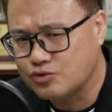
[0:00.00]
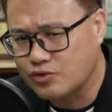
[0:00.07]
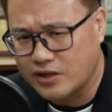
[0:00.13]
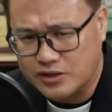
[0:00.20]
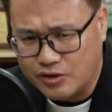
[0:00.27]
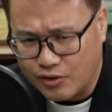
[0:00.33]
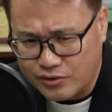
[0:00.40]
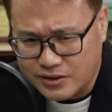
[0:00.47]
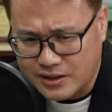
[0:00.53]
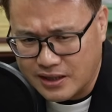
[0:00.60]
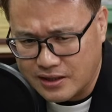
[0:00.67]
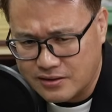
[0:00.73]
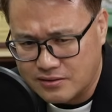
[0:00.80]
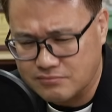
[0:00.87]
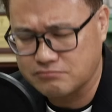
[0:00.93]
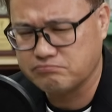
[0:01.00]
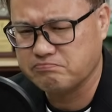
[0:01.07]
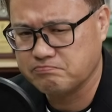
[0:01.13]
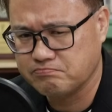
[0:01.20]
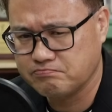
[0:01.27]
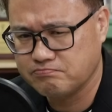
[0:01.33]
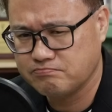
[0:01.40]
转头一看，
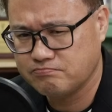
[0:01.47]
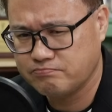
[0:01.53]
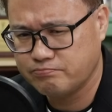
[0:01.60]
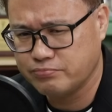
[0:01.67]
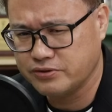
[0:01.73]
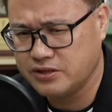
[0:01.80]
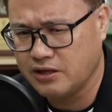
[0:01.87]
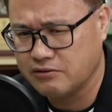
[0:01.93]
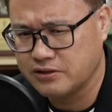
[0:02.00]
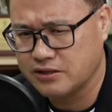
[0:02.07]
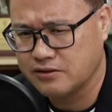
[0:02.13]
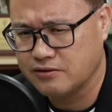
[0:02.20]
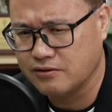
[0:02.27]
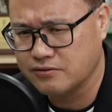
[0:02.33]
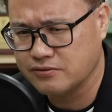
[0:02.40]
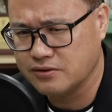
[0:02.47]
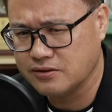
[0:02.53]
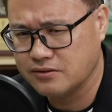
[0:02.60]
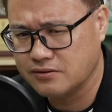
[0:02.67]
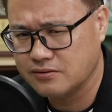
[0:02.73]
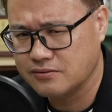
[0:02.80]
不要脸公园。